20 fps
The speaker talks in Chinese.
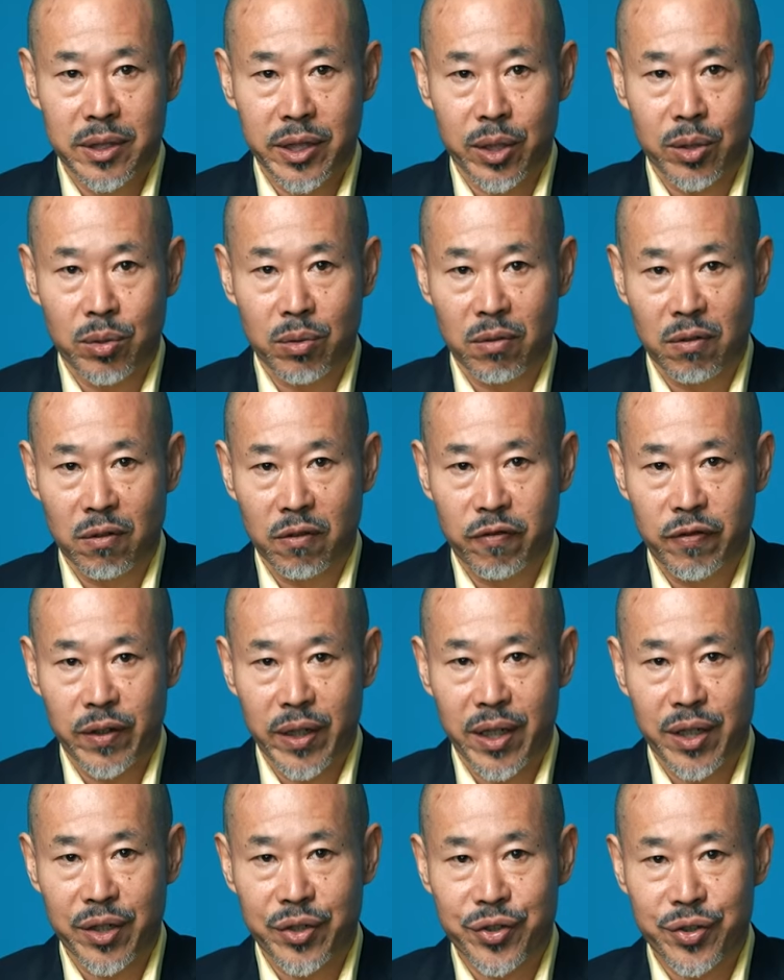这种
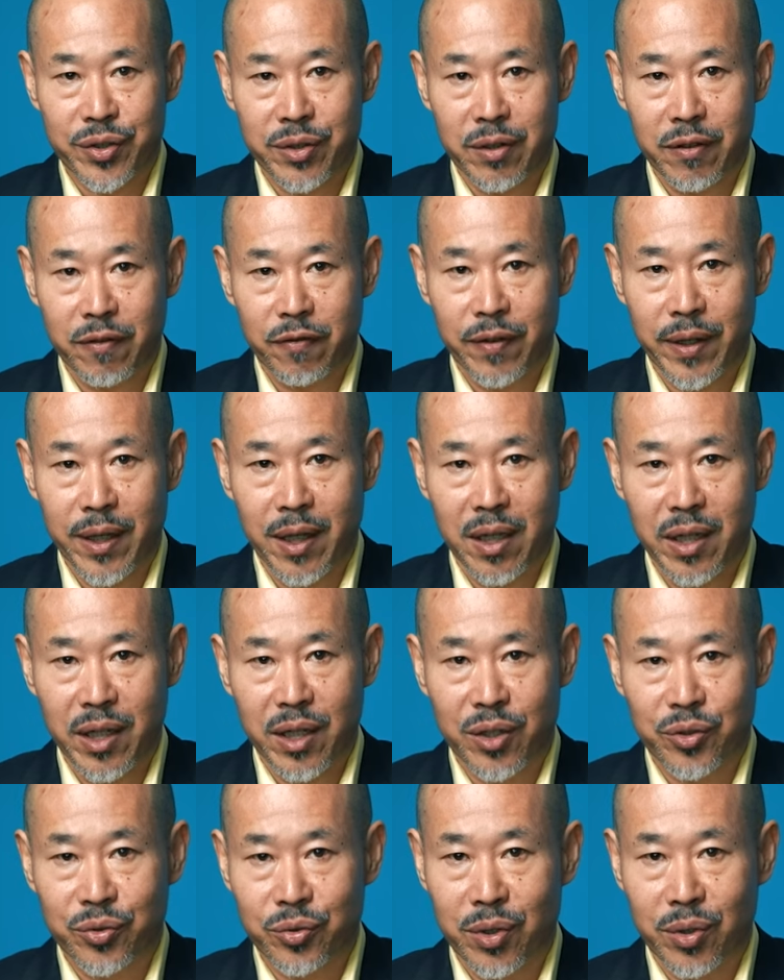费时费力
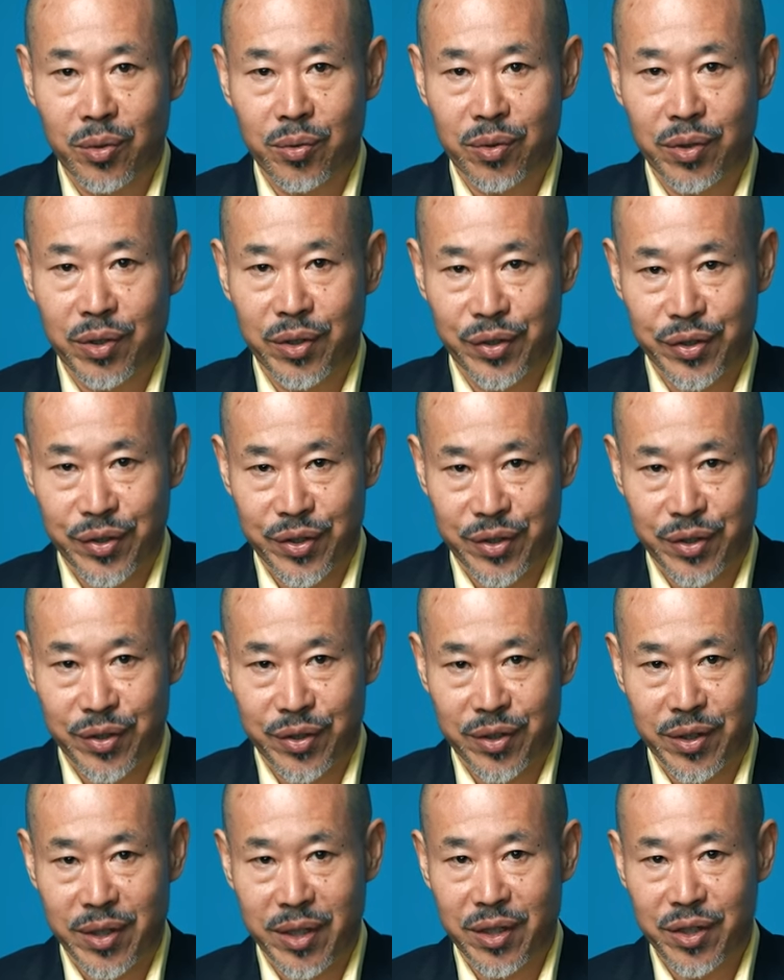的做工，
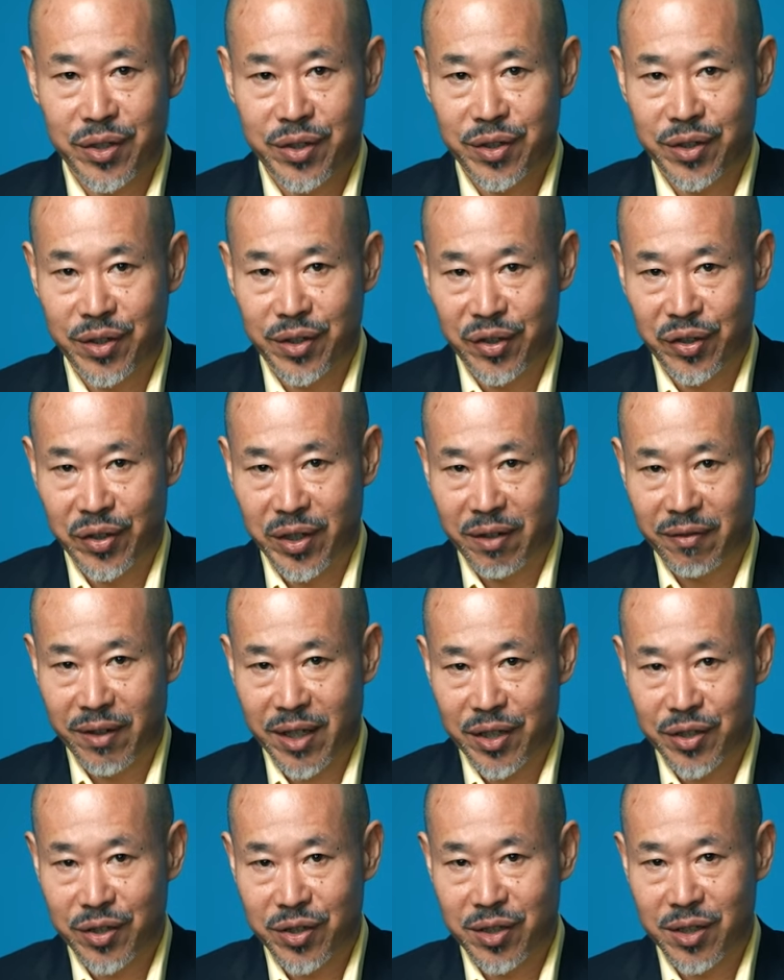只能是日内
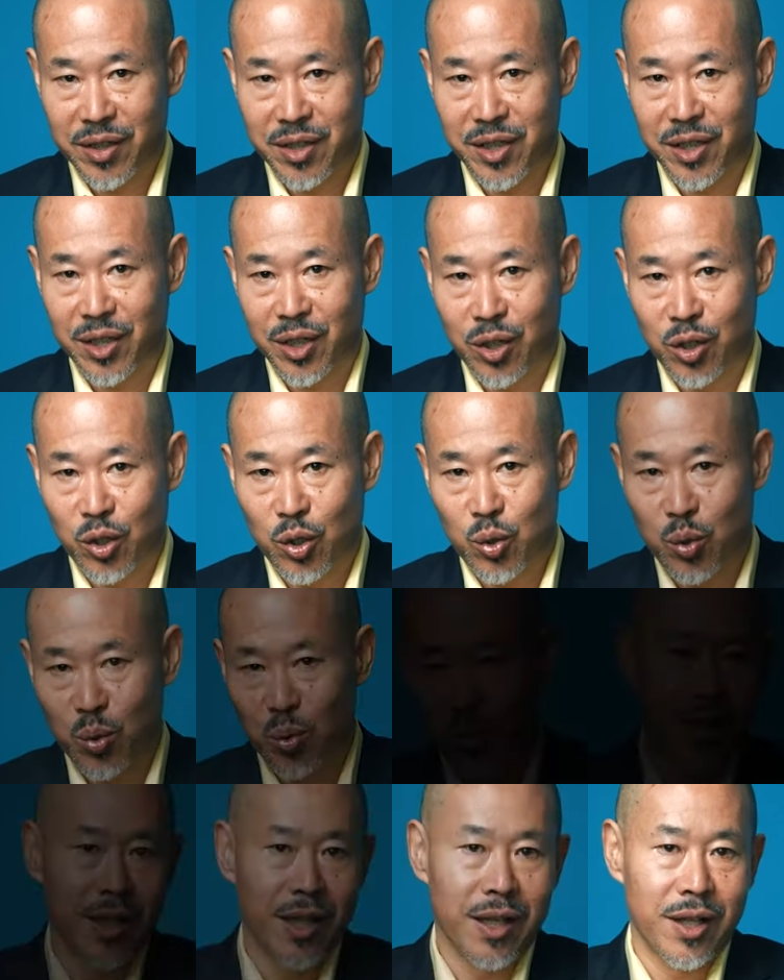瓦设计。
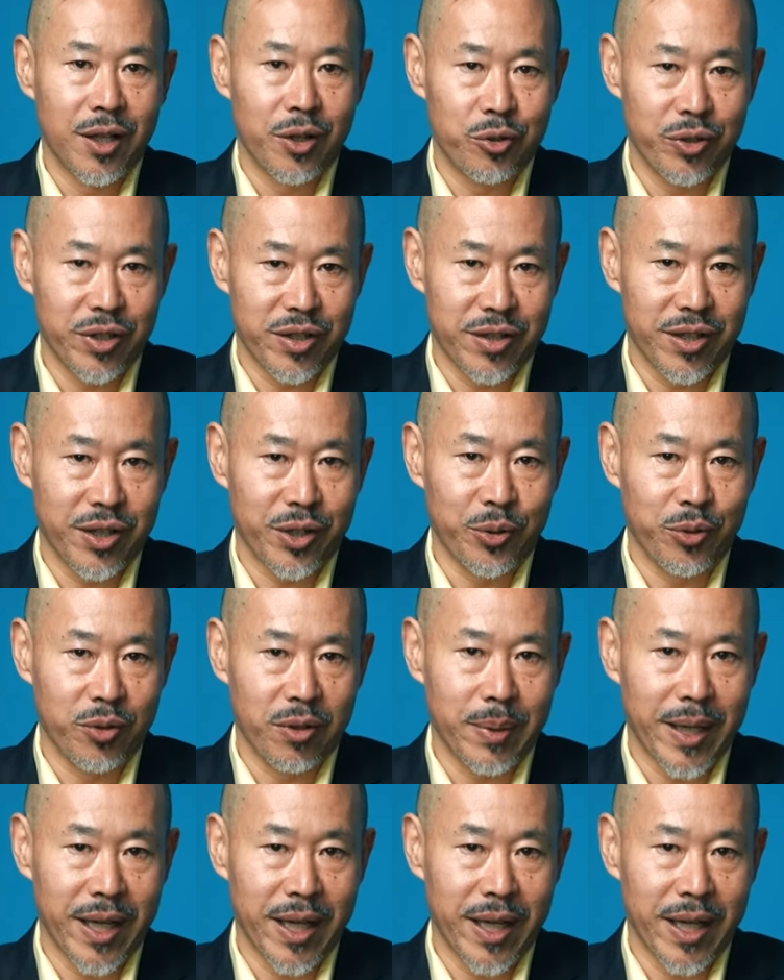瑞士很多